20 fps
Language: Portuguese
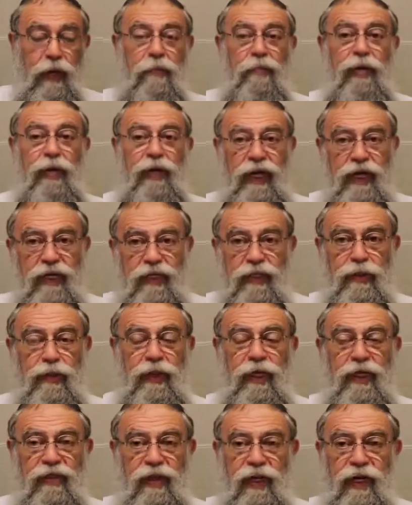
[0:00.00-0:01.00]
Porém, diz o
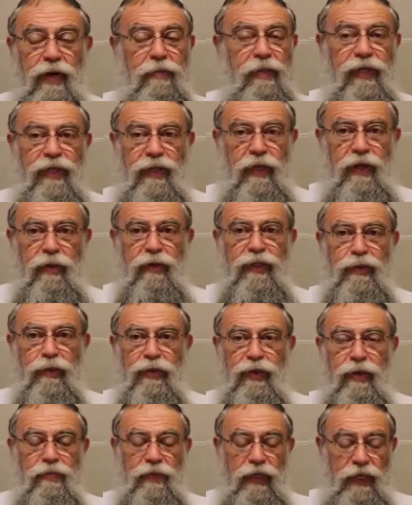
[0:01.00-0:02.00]
Alter Eben, não, isso
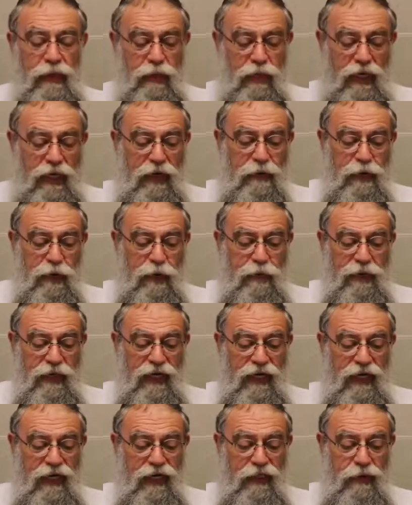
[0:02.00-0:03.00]
também não é
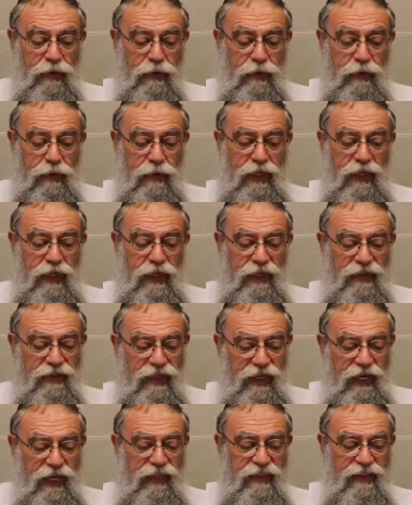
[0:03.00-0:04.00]
apropriado.
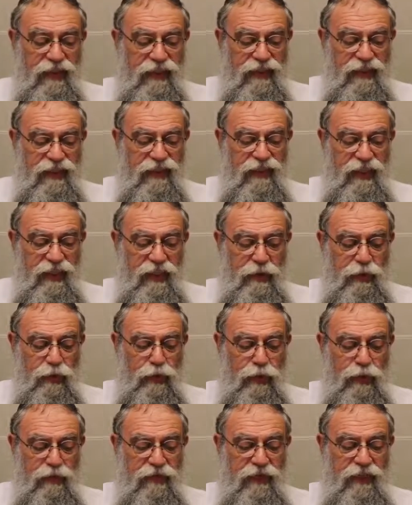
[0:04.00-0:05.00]
Trata-se, sem
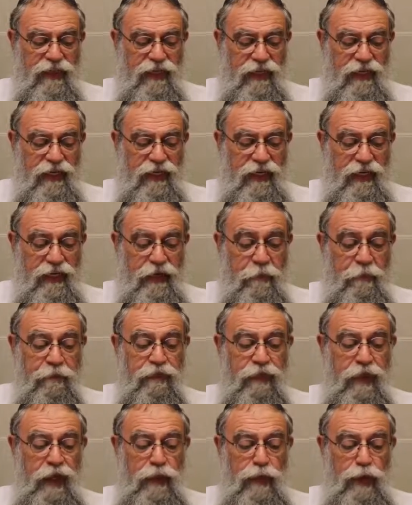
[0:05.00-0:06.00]
dúvida,
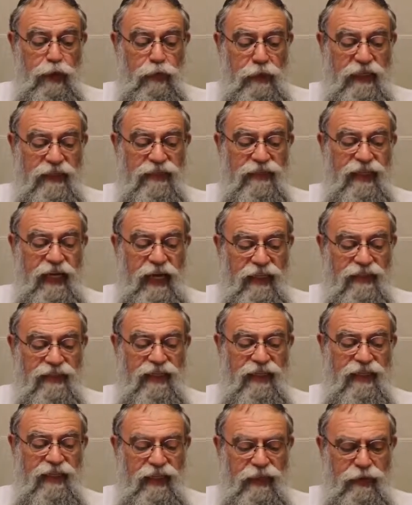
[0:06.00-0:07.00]
de uma
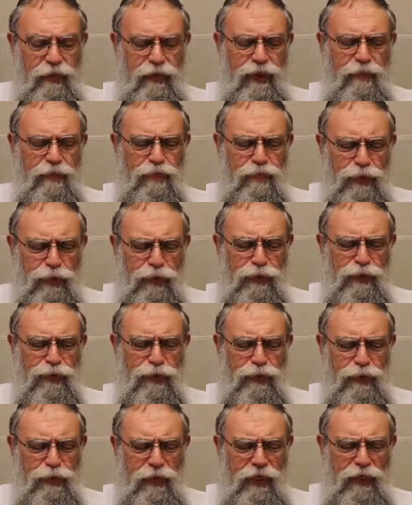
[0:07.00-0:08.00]
tática do
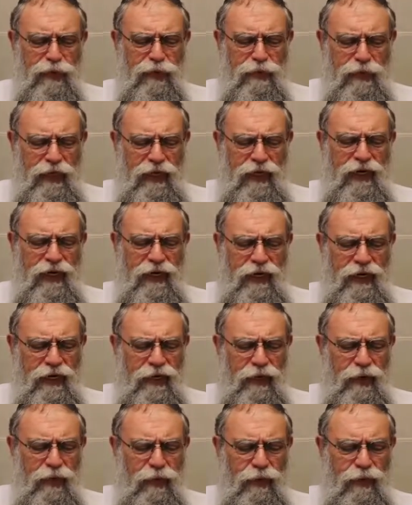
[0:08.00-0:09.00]
impulso para o
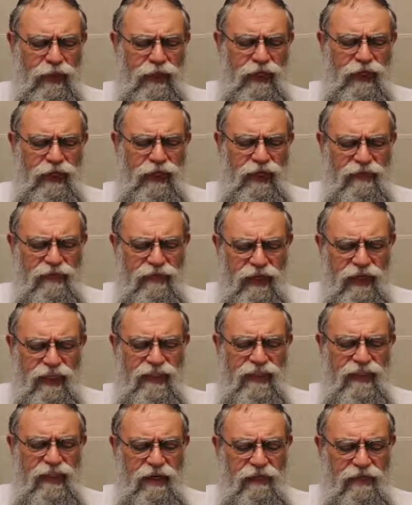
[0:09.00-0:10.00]
mal, que
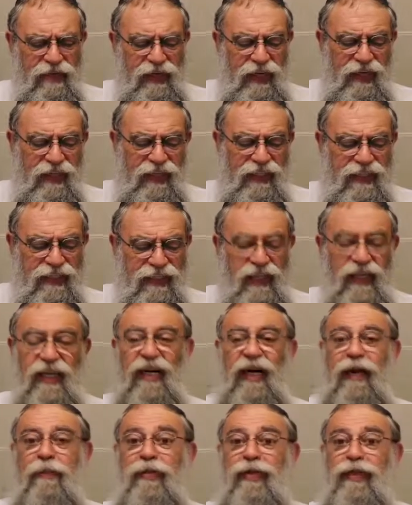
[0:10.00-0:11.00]
visa enfraquecer
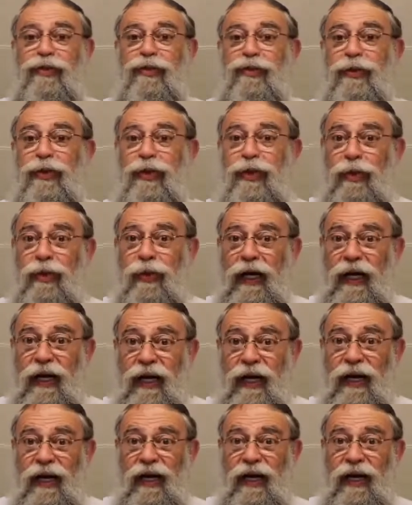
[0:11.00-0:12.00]
a
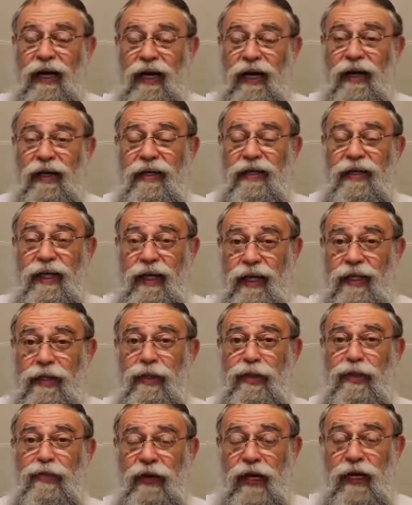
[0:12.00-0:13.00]
pessoa. Ele
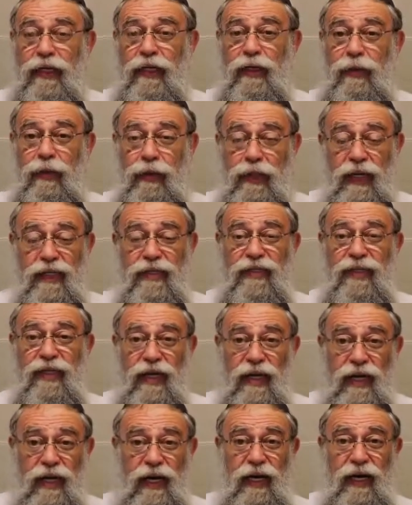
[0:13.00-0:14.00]
nos fala que o
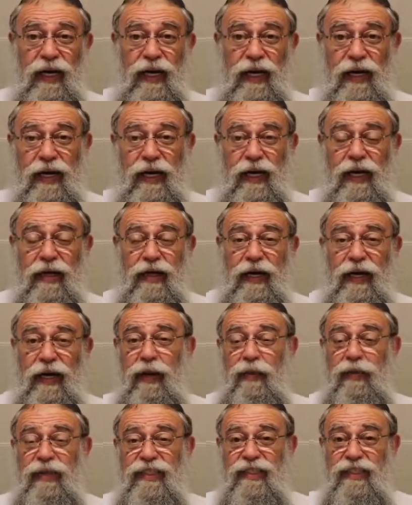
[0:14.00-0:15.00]
Yatzarará é
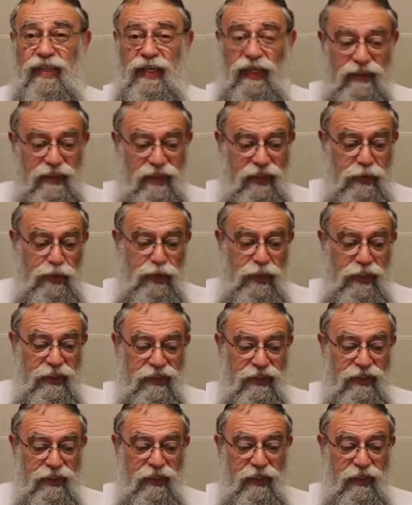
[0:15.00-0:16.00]
um
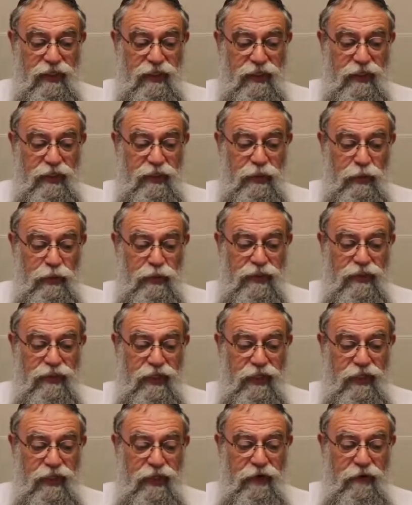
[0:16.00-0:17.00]
estrategista e ele
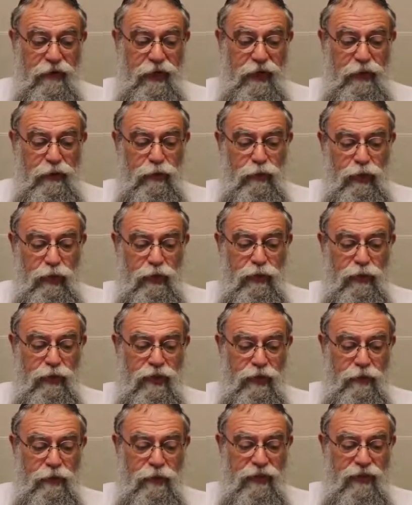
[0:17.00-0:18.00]
usa todo
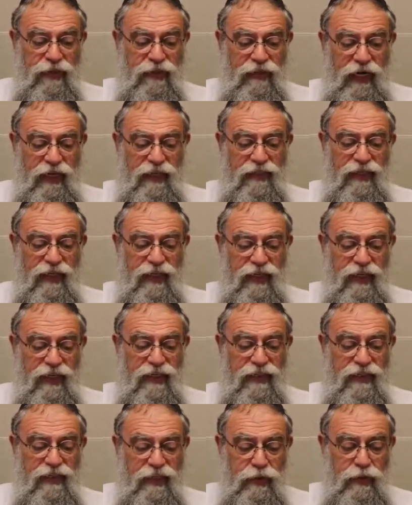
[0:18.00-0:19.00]
tipo de
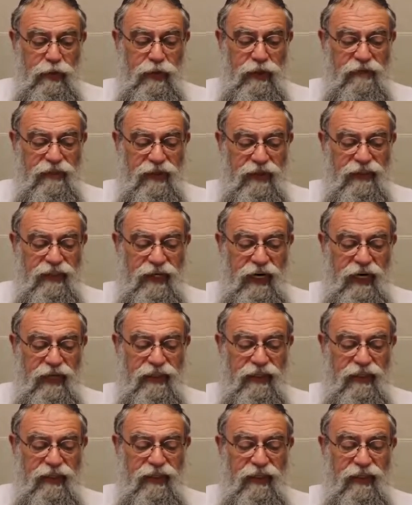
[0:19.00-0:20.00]
táticas. Isso, na
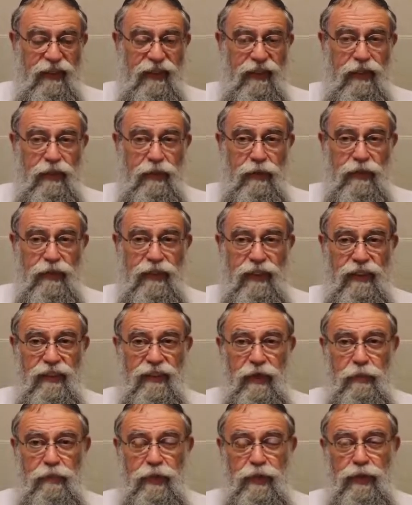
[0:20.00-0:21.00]
verdade, ele nos diz
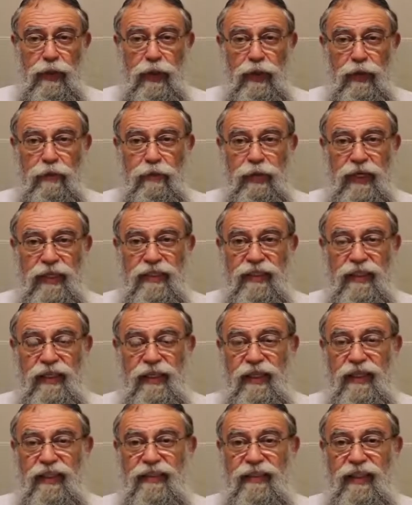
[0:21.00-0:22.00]
que a pessoa não pense que
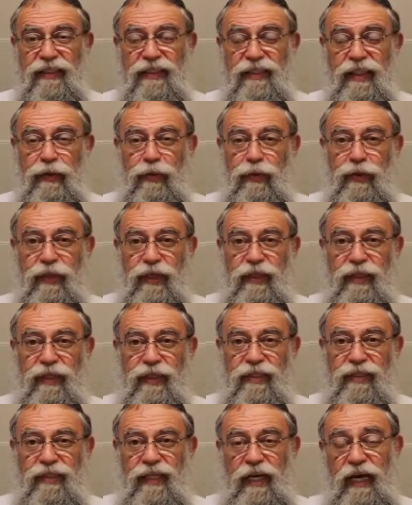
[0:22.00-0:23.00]
ele está sendo um grande
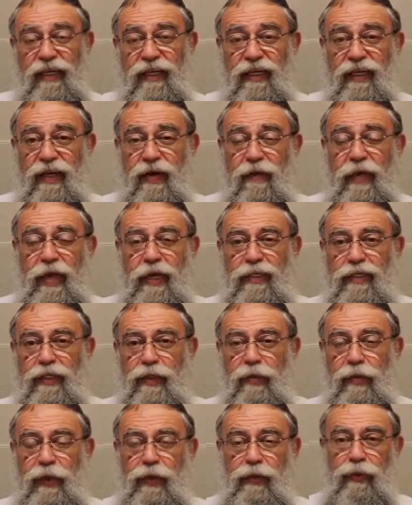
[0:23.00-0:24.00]
tzadik se
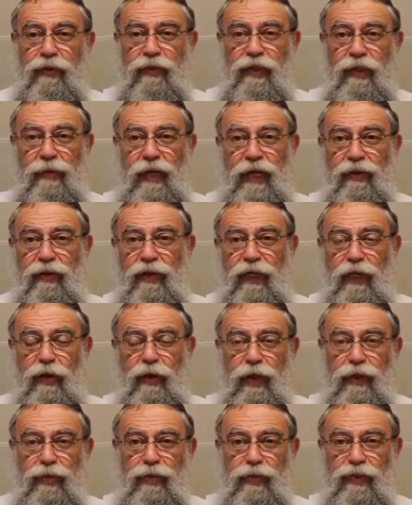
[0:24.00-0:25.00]
no meio do trabalho e
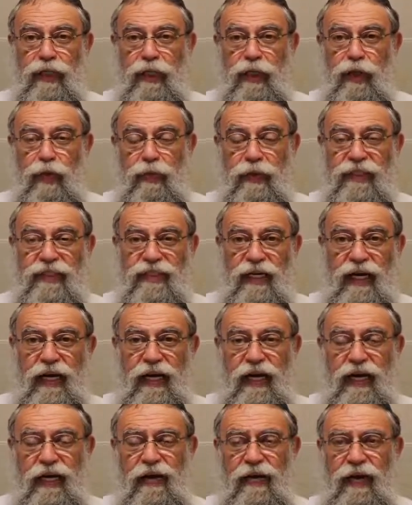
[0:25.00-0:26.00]
negócios ele
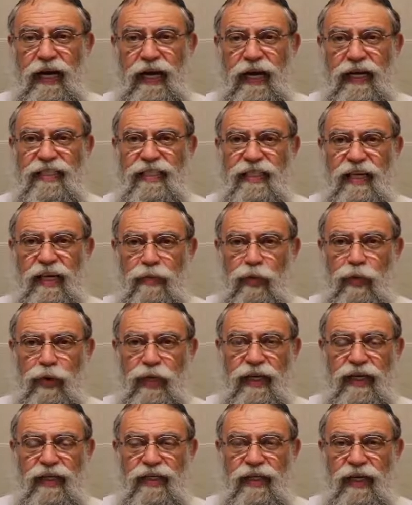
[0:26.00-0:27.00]
começar a se
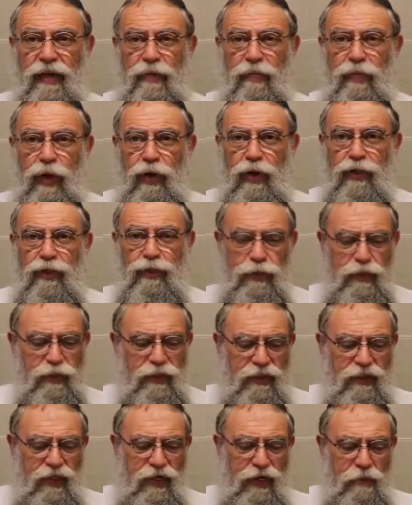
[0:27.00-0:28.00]
remoer de remorso e
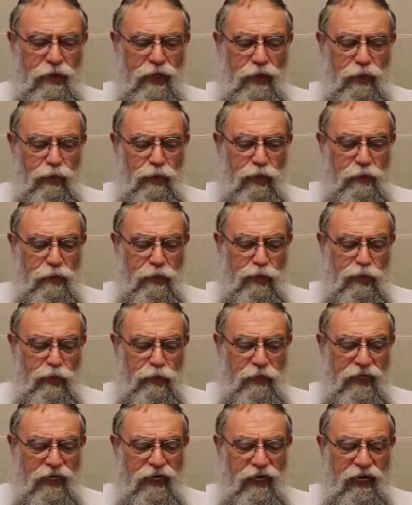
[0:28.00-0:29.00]
ter amargura pelos
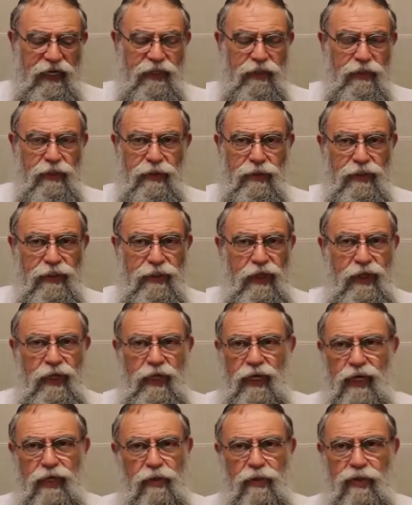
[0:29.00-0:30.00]
pecados.
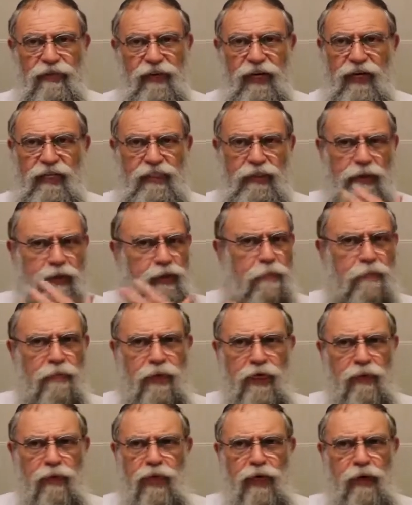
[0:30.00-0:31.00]
Ele nos fala isso
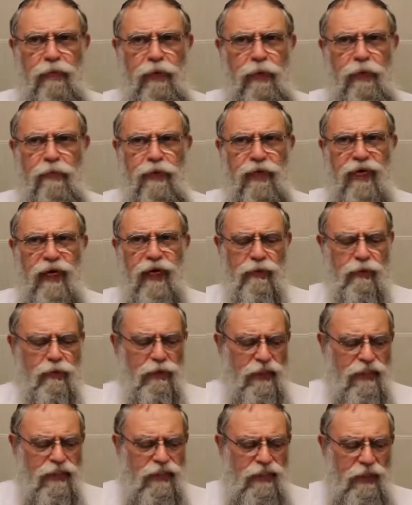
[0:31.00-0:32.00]
também não é apropriado
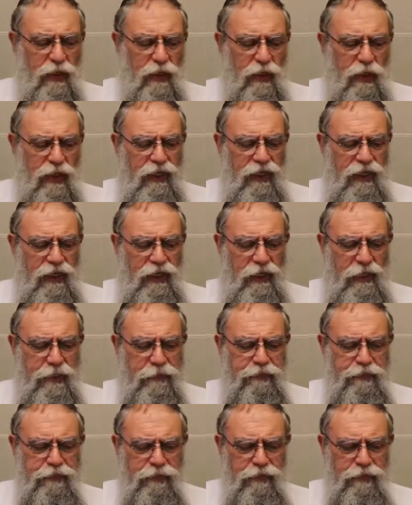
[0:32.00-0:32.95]
nessa hora